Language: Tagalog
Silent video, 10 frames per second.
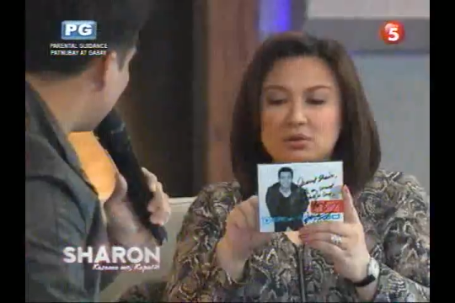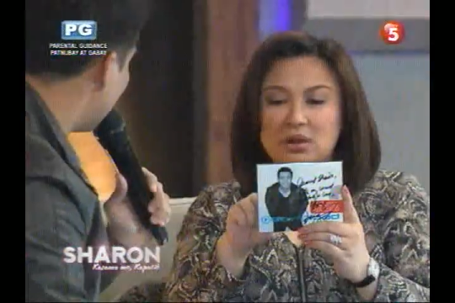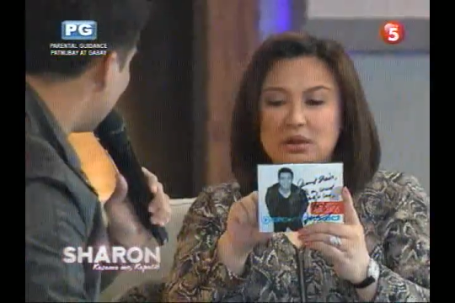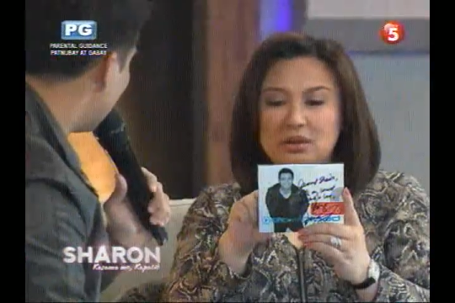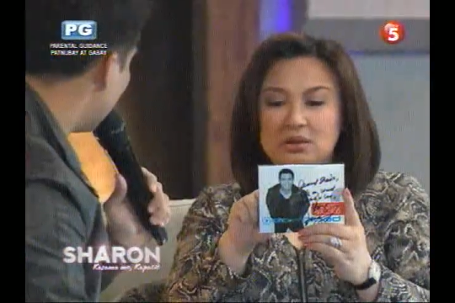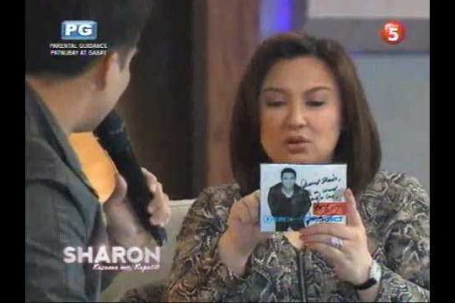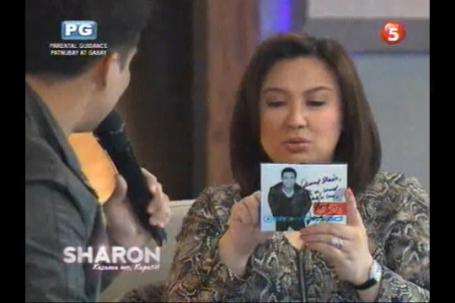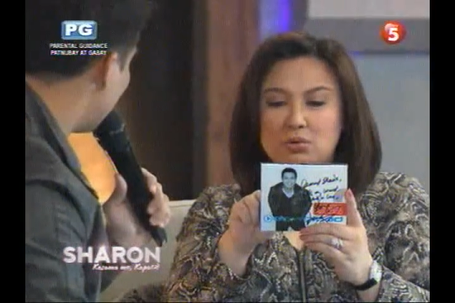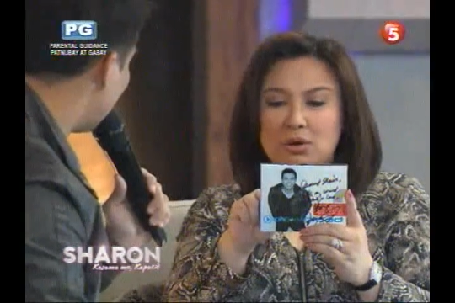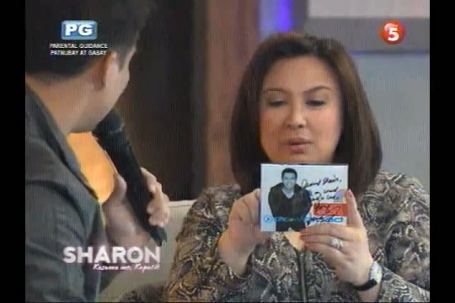mga to, lahat ikaw
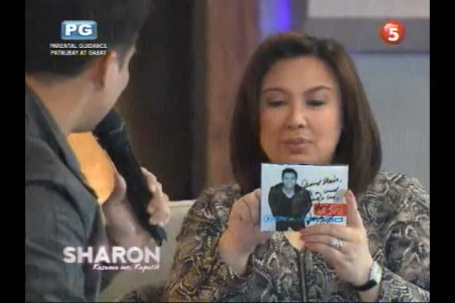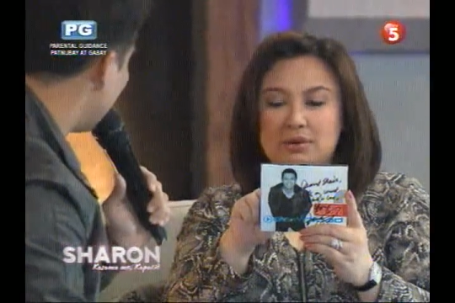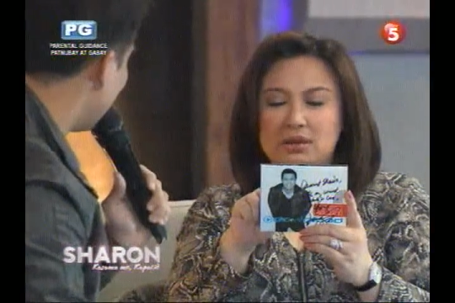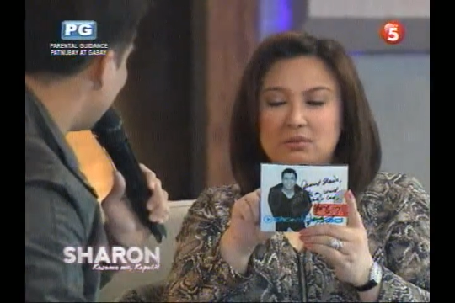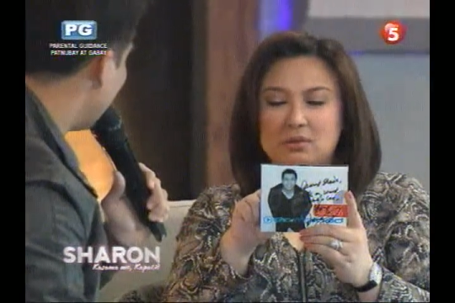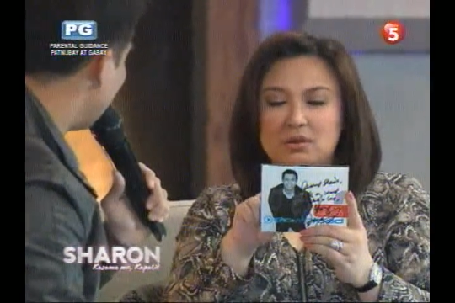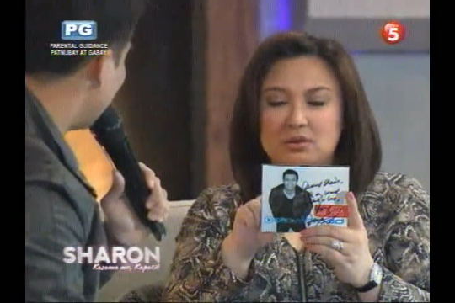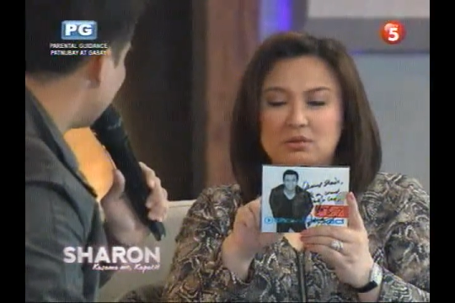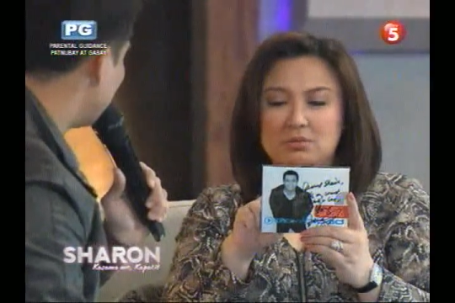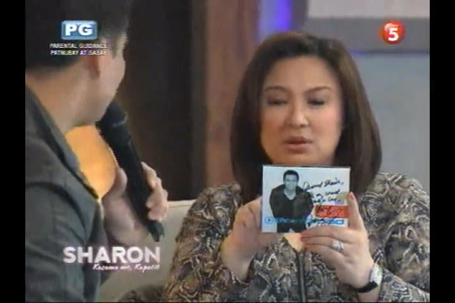gumawa. Pati yung
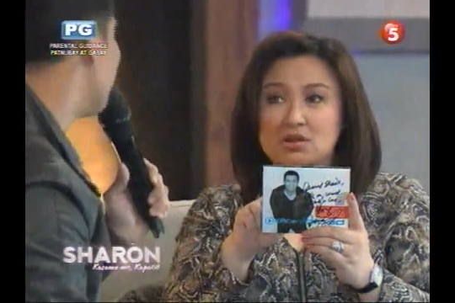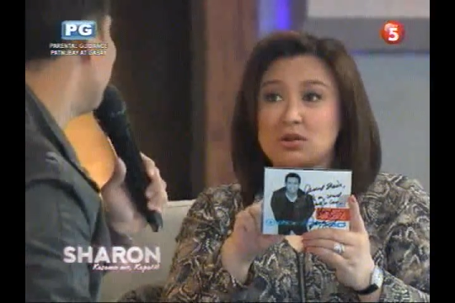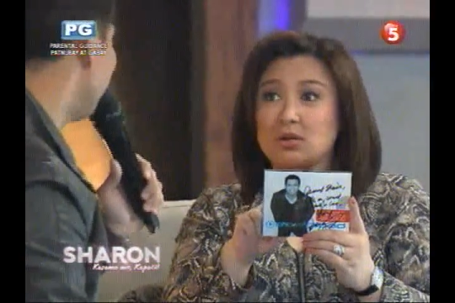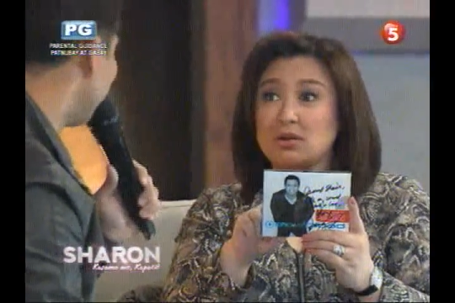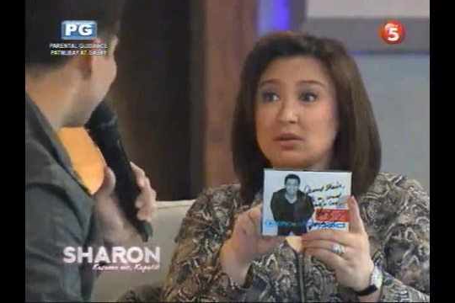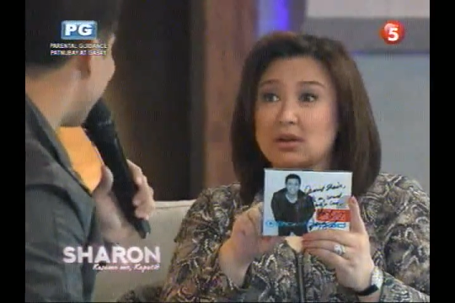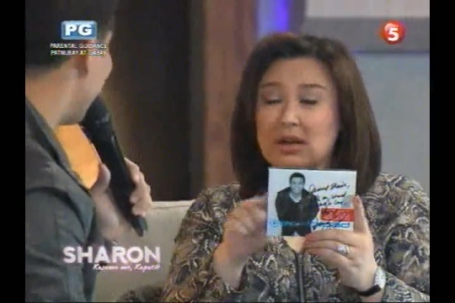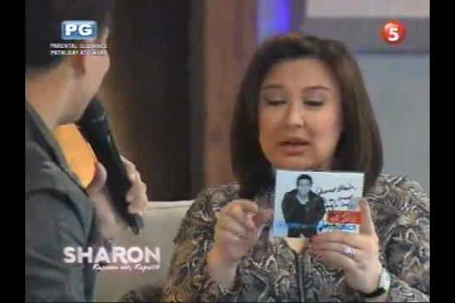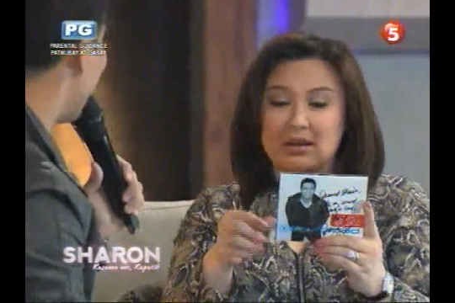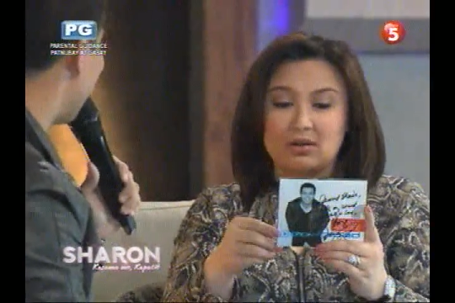ano, much mm-hmm. longer,
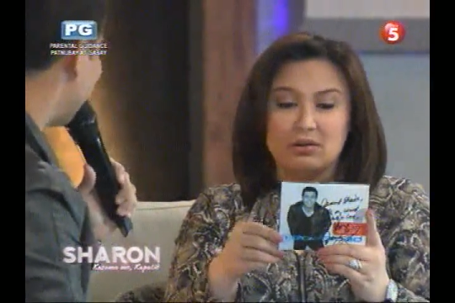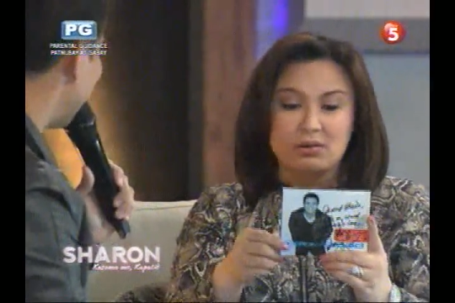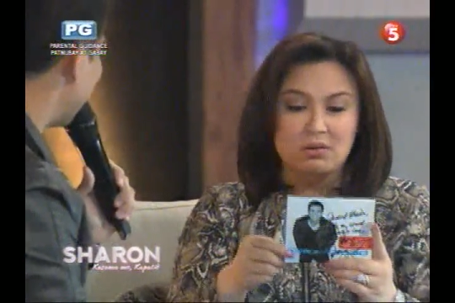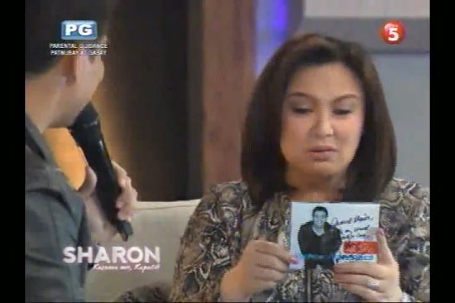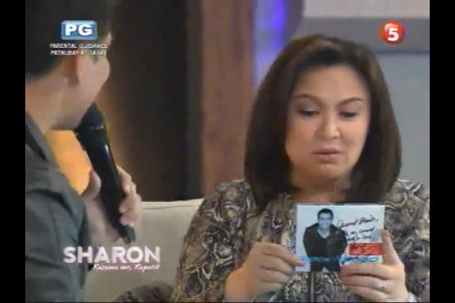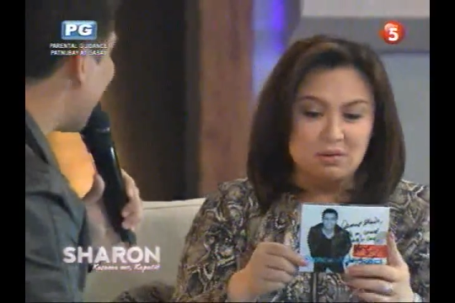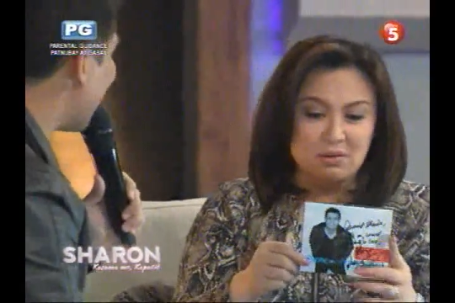lahat yes, yun. Yes, yes.